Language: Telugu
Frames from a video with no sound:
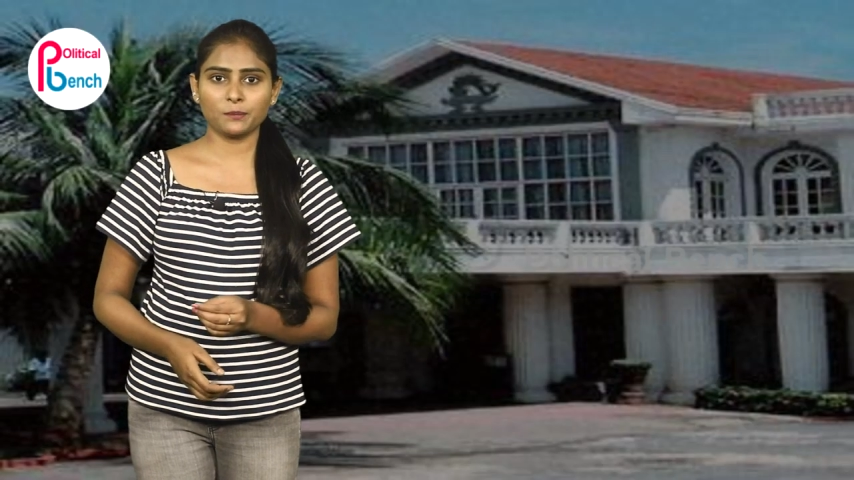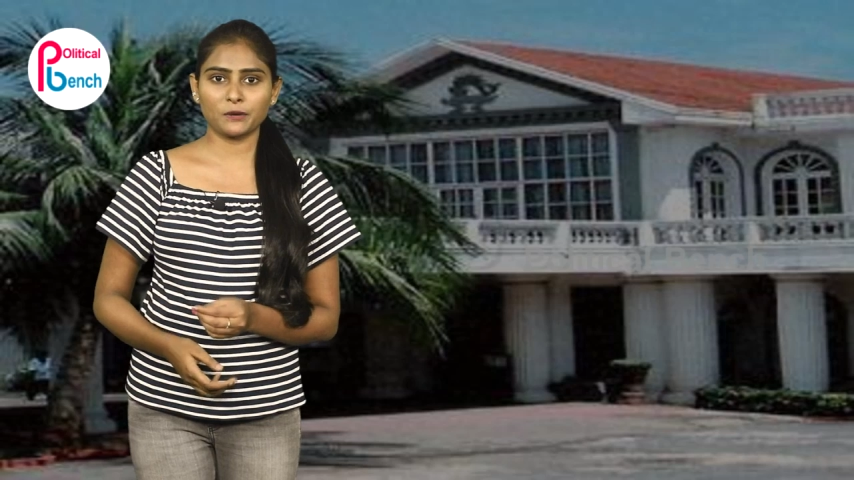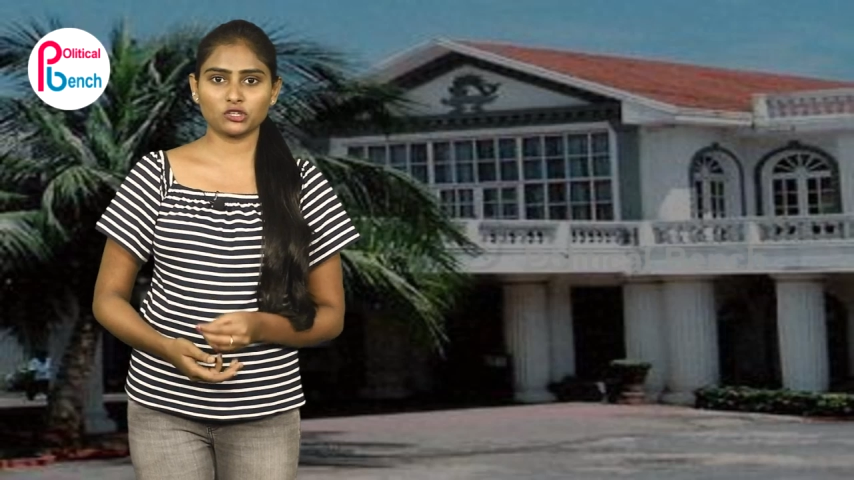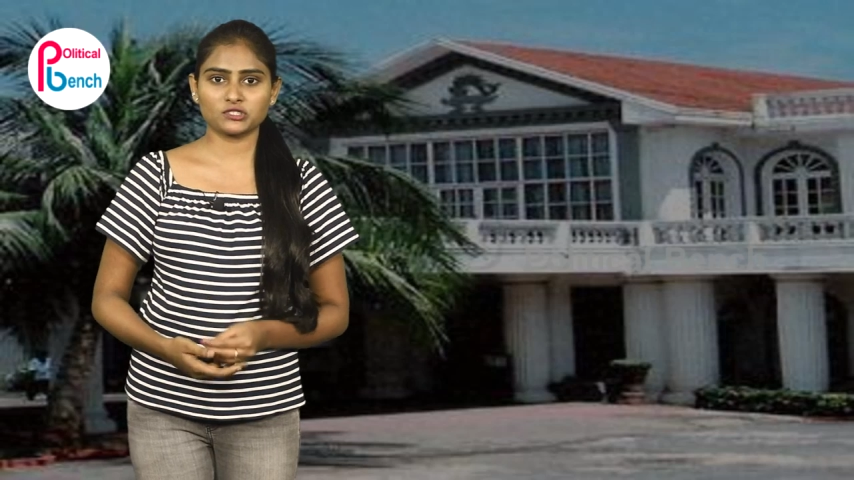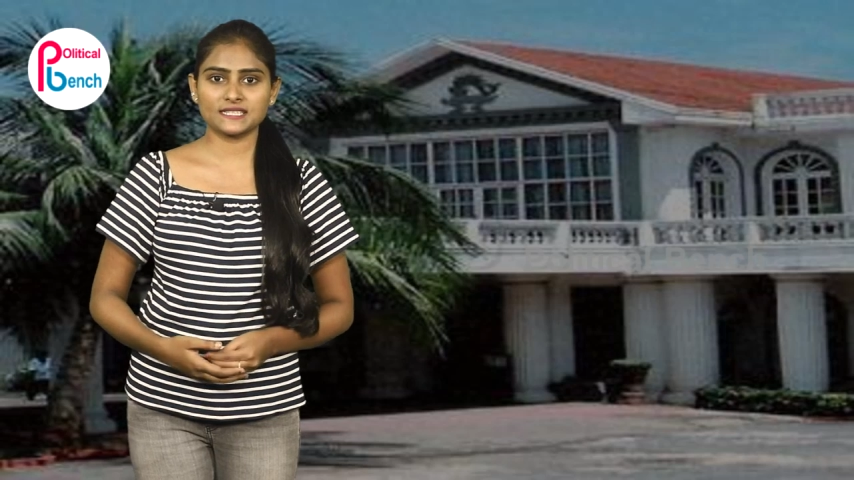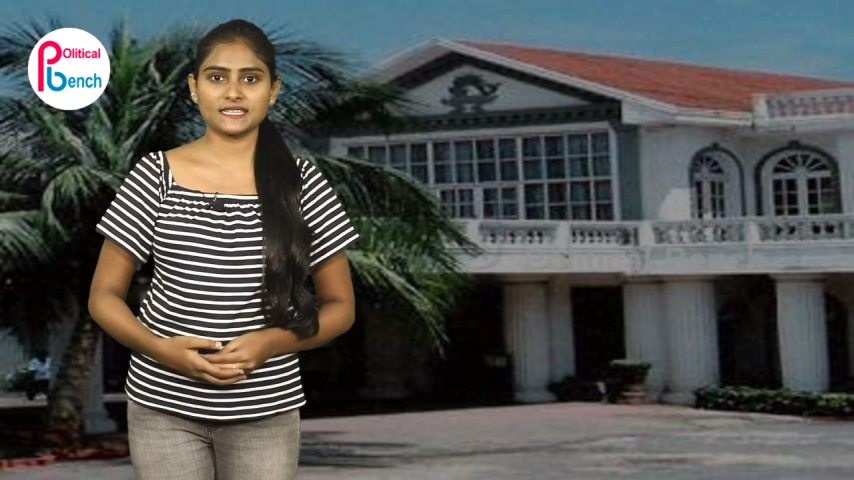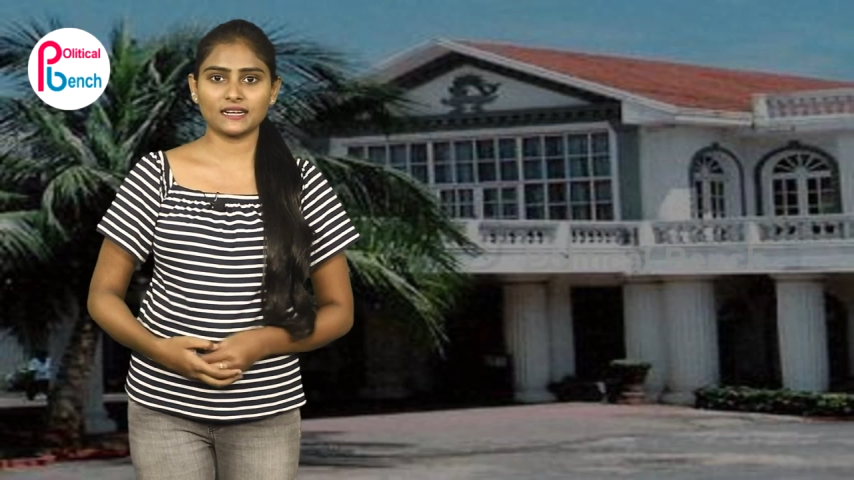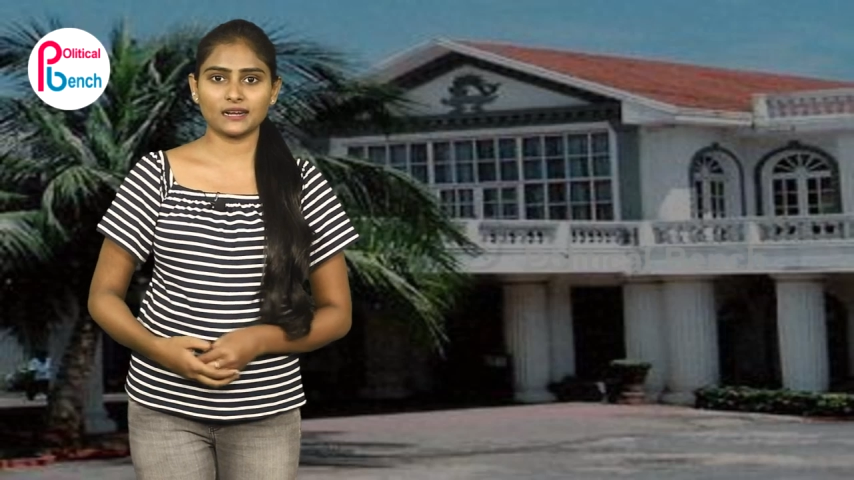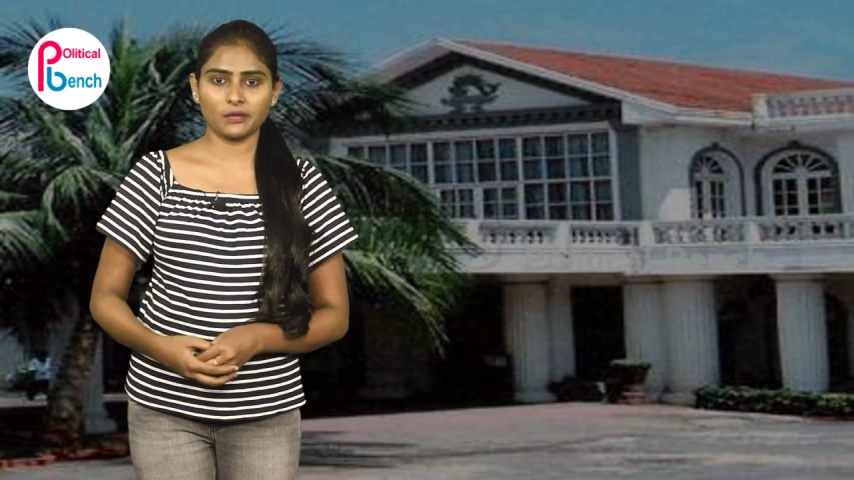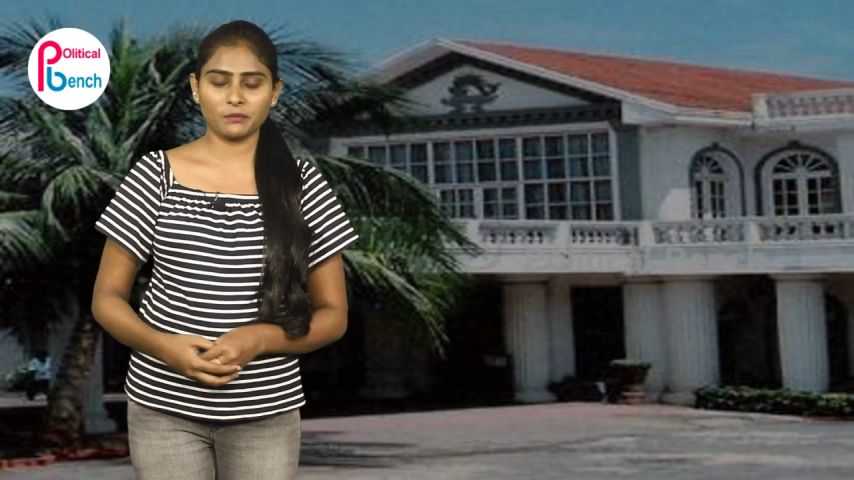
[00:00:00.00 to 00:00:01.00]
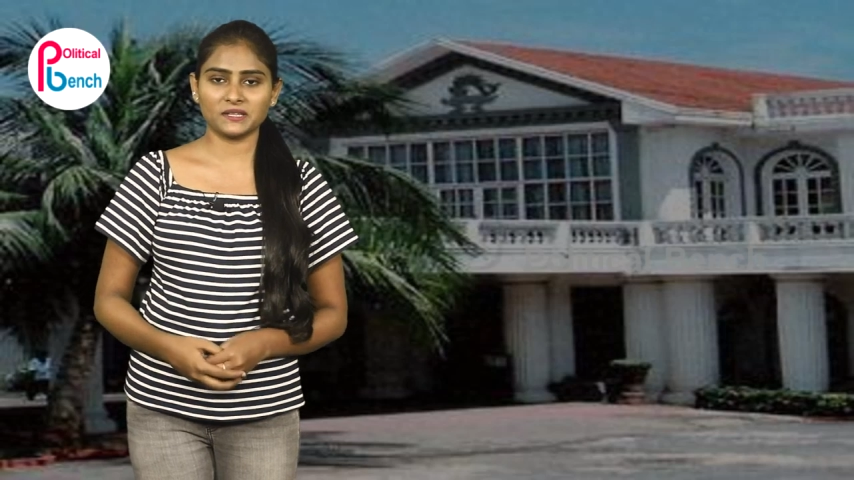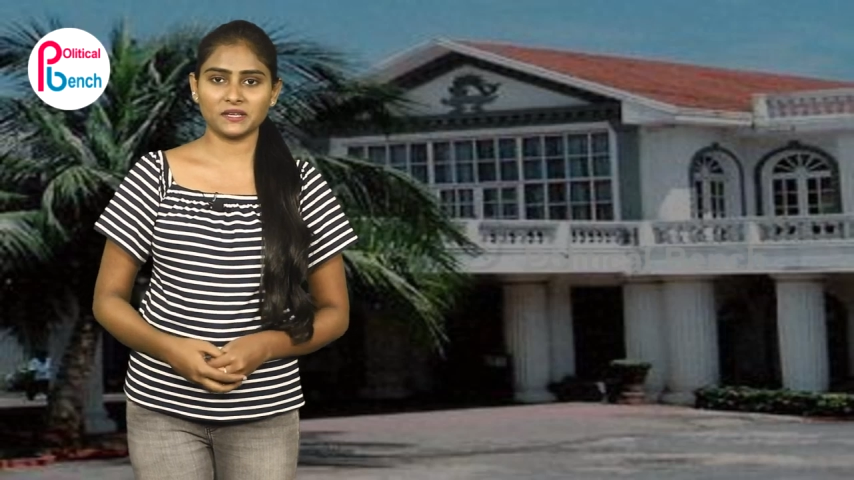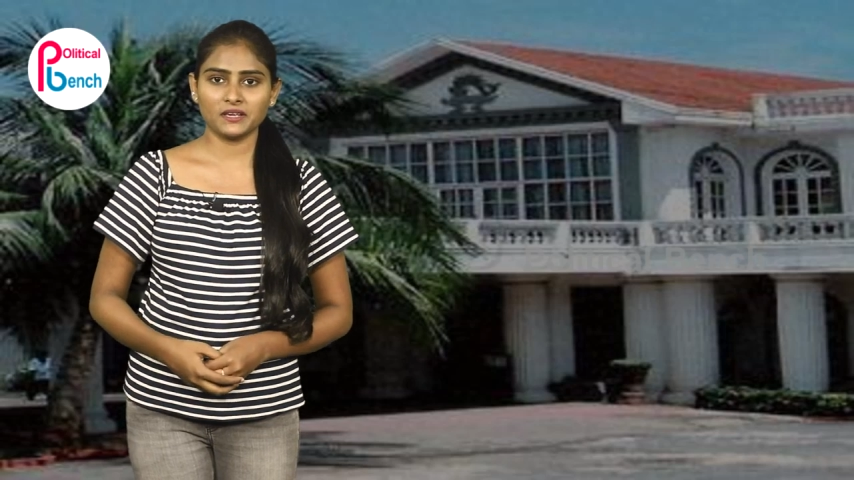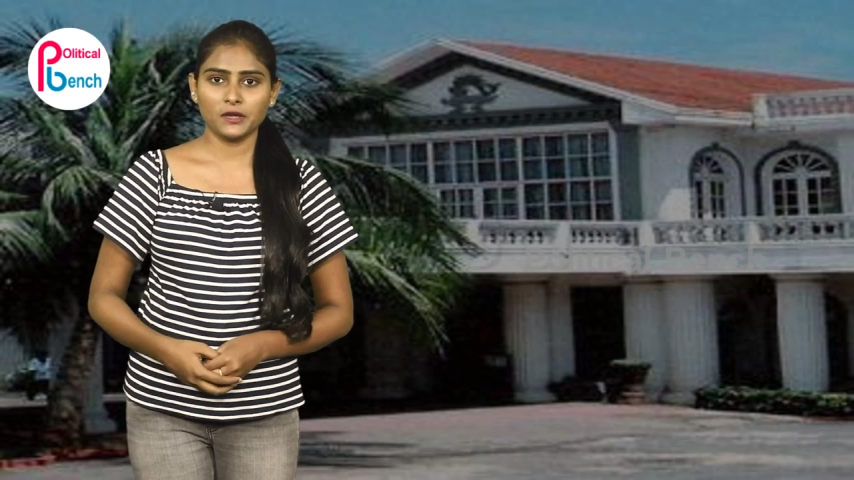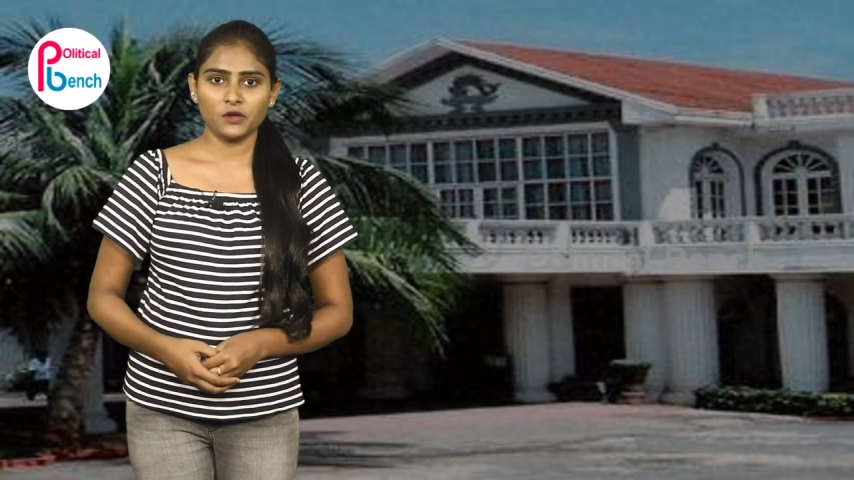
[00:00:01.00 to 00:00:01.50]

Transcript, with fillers: ఏర్పాటు చేసిన క్లబ్ అది